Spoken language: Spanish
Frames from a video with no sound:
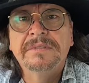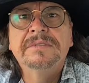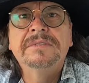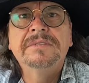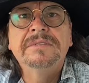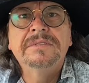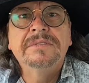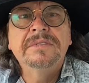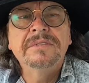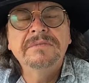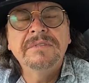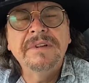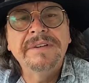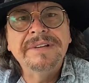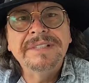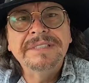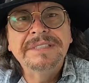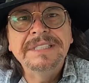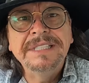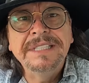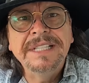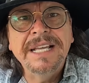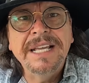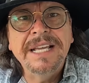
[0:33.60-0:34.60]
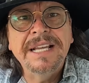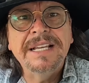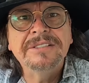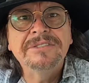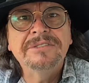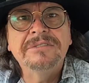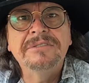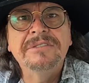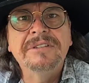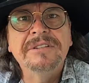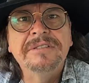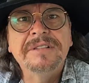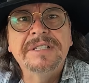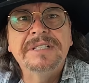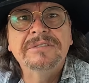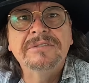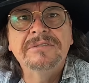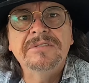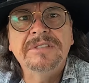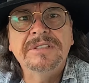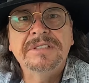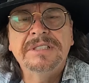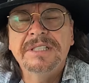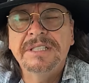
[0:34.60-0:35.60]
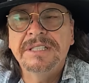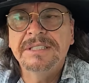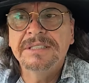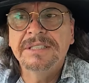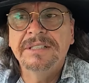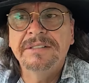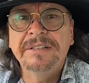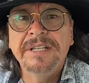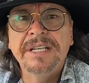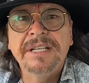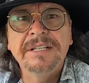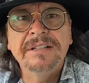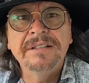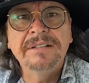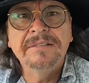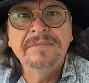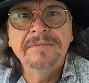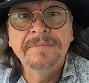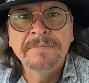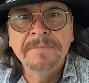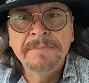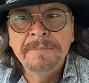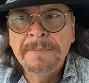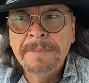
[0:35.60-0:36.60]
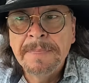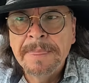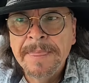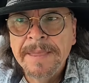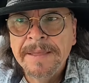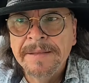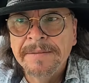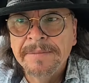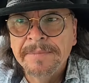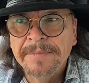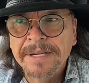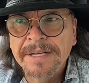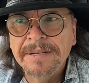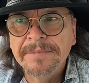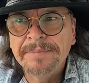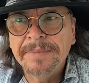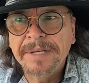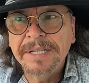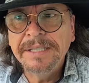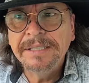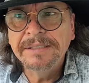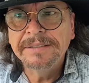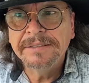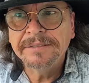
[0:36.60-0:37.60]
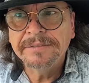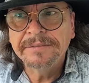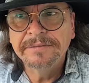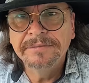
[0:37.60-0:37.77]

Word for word: Son nuevas ideas, son nuevas cosas las que vienen para el país.